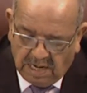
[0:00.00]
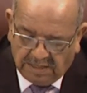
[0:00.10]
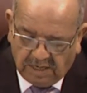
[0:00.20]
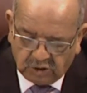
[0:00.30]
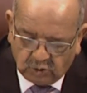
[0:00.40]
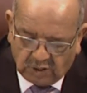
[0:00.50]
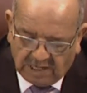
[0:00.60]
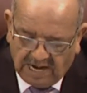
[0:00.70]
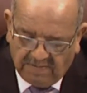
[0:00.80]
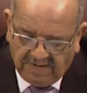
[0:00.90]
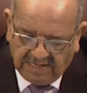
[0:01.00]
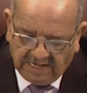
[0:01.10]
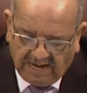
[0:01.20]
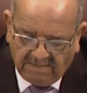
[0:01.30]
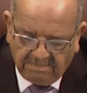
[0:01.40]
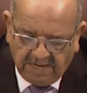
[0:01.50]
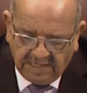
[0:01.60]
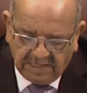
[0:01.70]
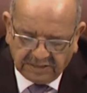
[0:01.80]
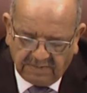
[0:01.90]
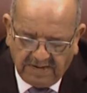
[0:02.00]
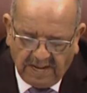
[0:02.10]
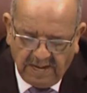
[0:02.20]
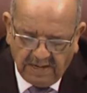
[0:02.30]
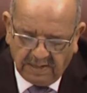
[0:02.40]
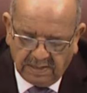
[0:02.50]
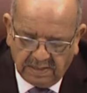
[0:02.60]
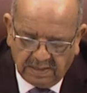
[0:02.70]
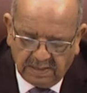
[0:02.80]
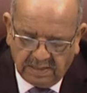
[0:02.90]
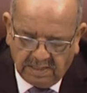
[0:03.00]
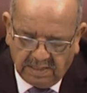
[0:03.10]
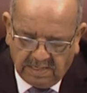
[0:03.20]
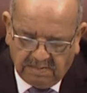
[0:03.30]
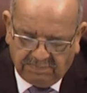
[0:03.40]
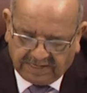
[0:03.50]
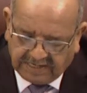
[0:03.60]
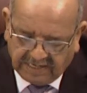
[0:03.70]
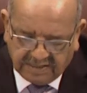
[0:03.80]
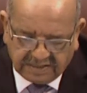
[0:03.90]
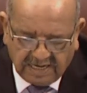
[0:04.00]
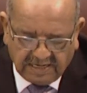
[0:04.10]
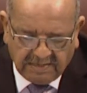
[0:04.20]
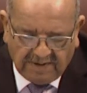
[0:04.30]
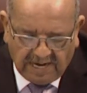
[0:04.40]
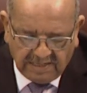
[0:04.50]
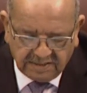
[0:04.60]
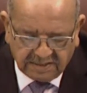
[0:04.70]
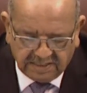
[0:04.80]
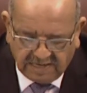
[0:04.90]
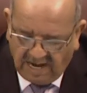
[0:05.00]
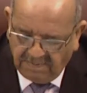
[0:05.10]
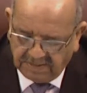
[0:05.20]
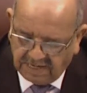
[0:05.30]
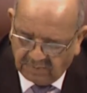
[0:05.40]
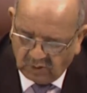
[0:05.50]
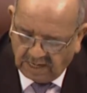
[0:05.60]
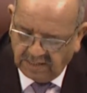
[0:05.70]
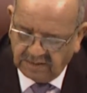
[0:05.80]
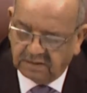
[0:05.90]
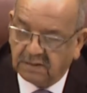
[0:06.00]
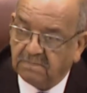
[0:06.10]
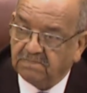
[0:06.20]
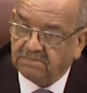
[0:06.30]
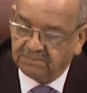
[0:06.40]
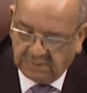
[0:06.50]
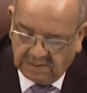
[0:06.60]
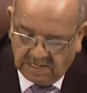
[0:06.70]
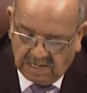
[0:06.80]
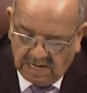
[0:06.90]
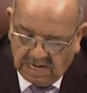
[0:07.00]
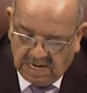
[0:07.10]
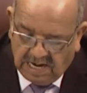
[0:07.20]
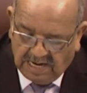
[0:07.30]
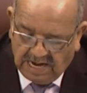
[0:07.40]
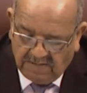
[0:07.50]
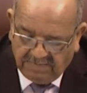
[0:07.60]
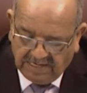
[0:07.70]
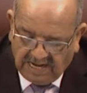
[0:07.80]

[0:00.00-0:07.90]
أن أشكر الأمانة العامة للجامعة بقيادة أخي معالي السيد أحمد أبو الغيد الأمين